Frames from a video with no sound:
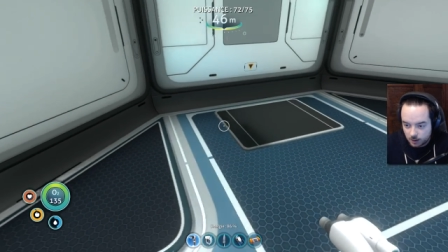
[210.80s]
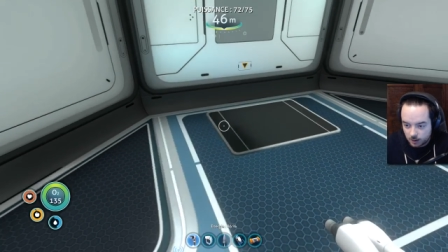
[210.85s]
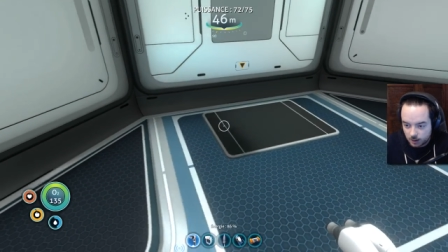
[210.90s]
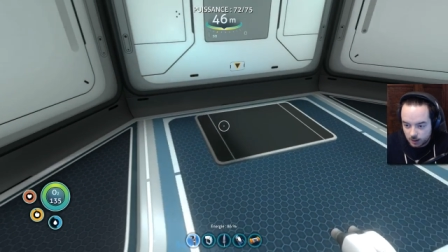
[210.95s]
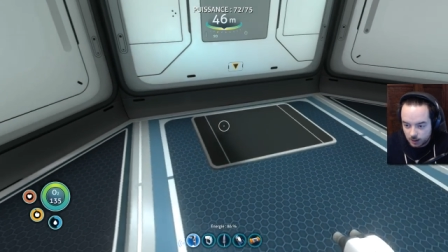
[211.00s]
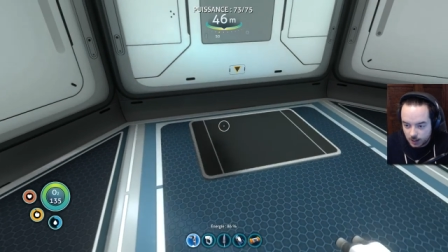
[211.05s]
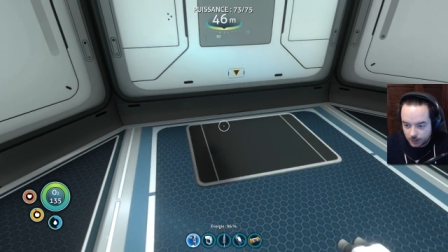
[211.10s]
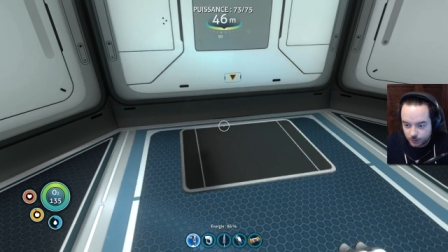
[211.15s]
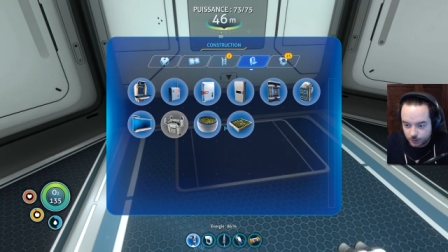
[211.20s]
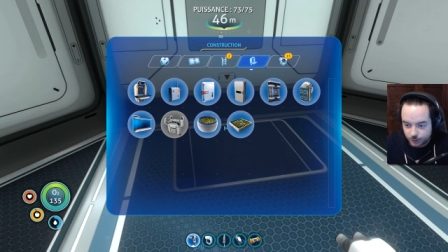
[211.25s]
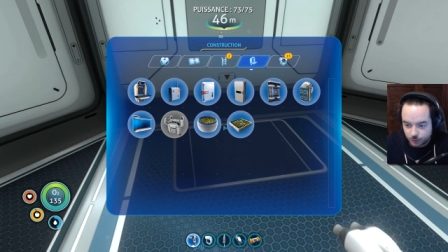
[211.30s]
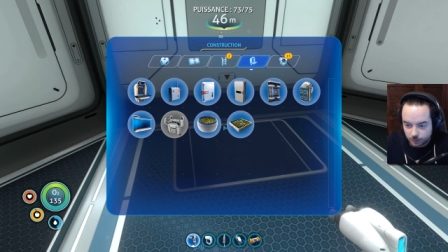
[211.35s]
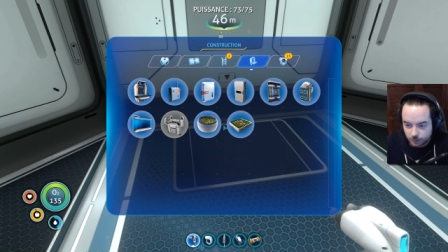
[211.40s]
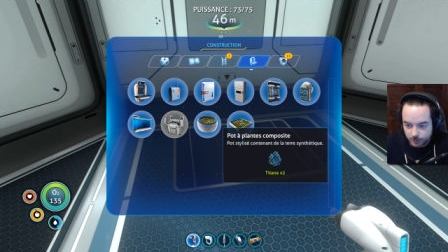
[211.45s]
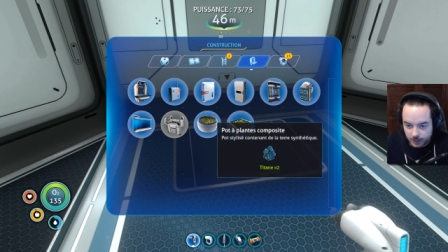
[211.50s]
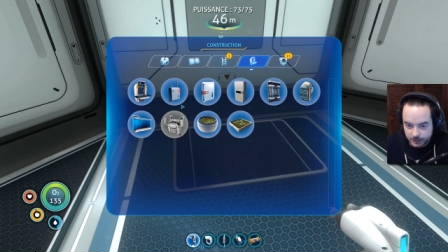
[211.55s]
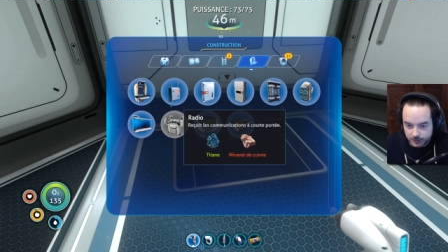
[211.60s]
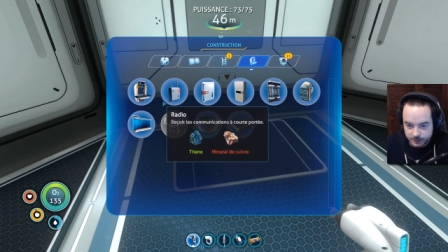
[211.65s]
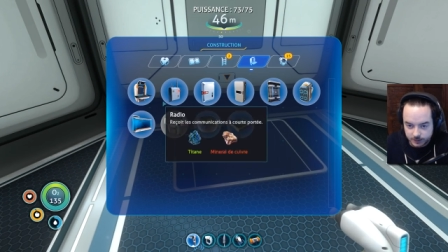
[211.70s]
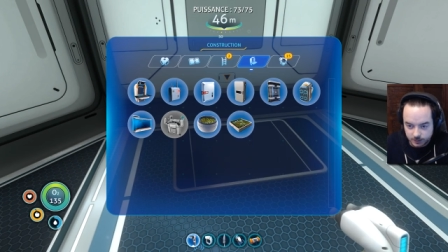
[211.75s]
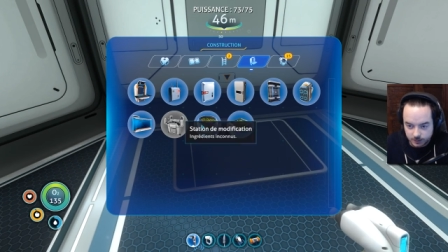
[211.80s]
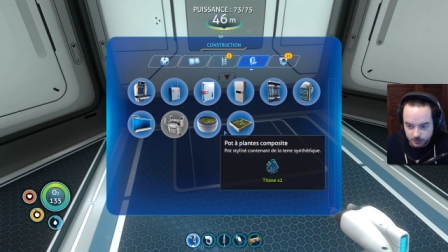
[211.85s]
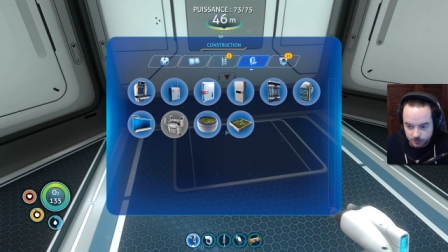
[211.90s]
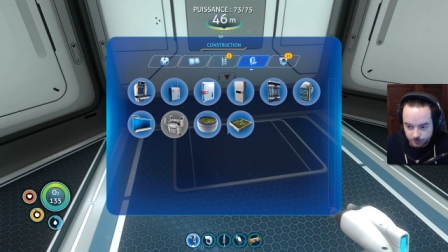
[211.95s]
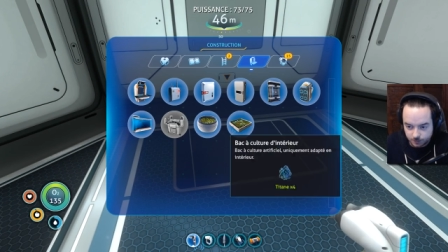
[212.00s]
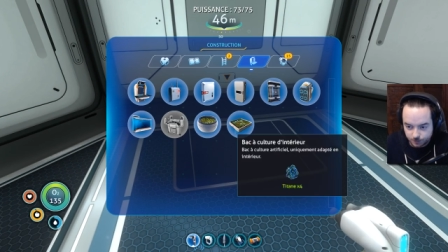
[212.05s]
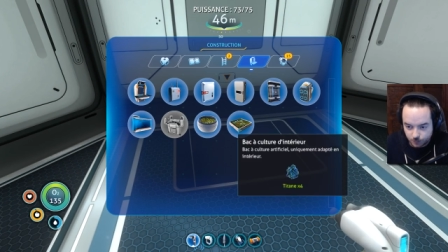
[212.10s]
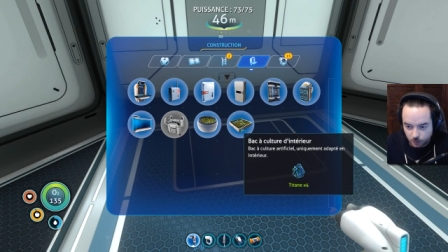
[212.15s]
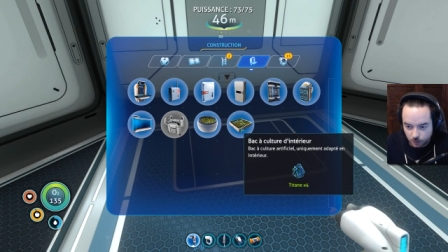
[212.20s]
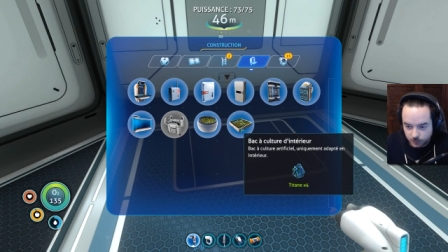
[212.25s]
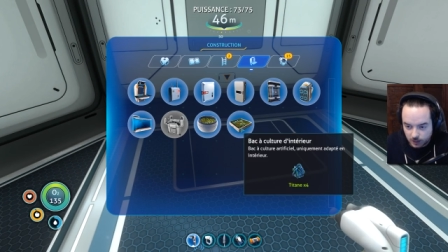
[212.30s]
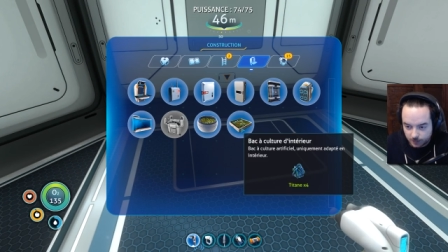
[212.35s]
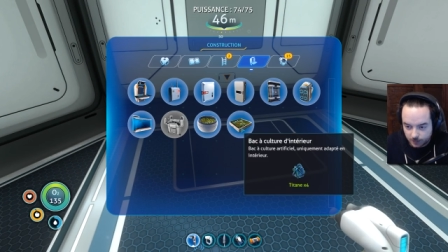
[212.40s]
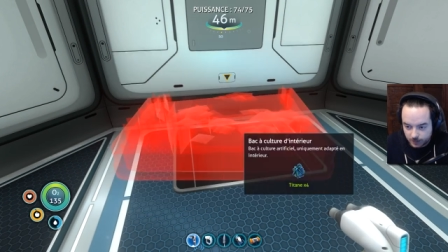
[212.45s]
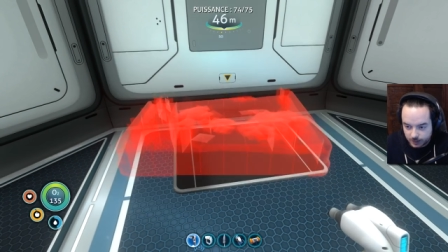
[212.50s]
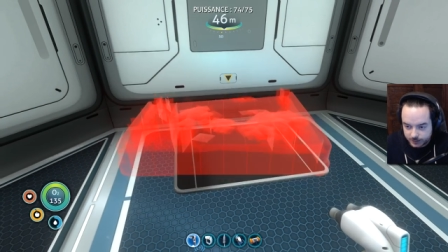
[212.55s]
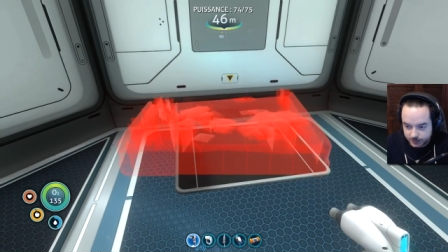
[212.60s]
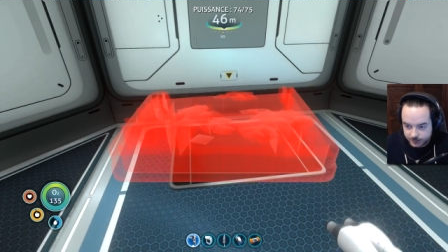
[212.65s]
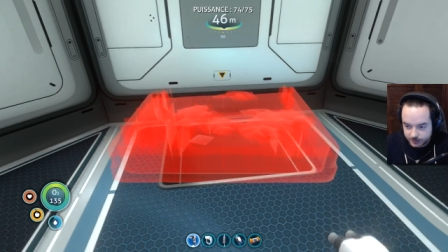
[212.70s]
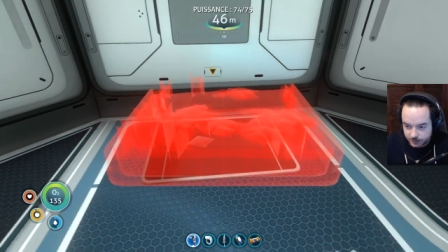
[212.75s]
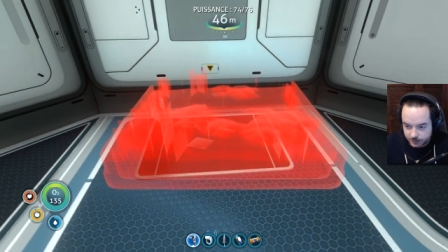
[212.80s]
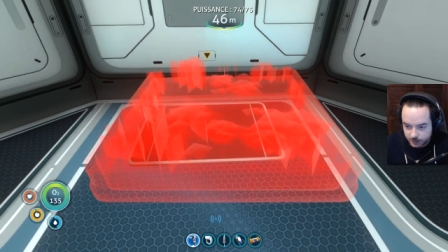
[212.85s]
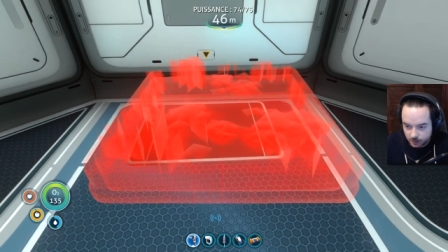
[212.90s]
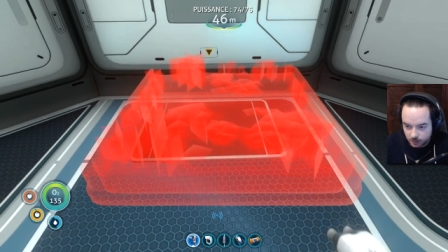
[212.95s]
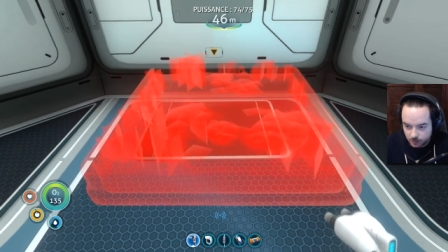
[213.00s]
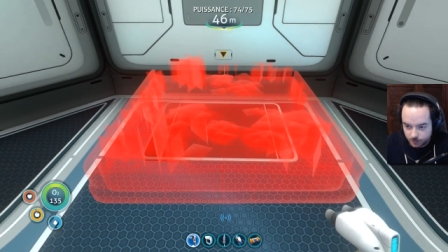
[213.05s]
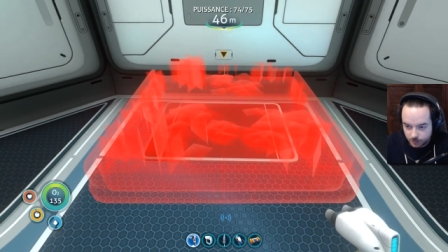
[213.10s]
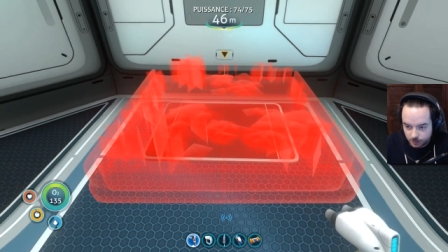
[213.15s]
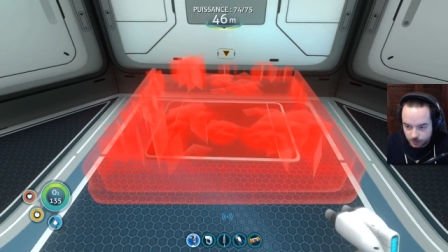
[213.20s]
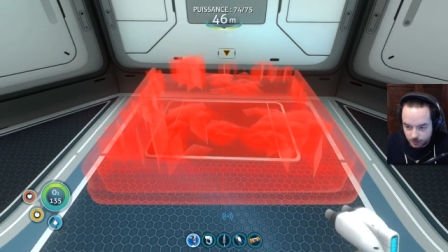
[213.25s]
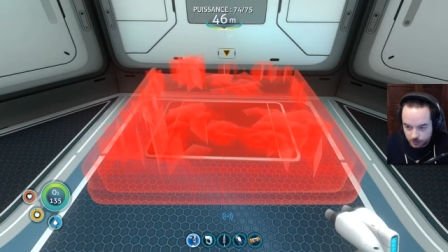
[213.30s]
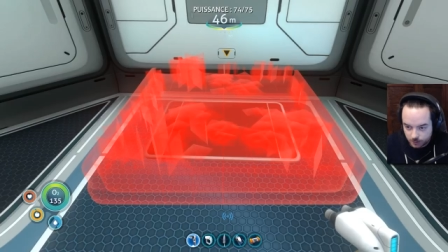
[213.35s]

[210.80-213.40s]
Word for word: Euh, à notre base. Première base, hop.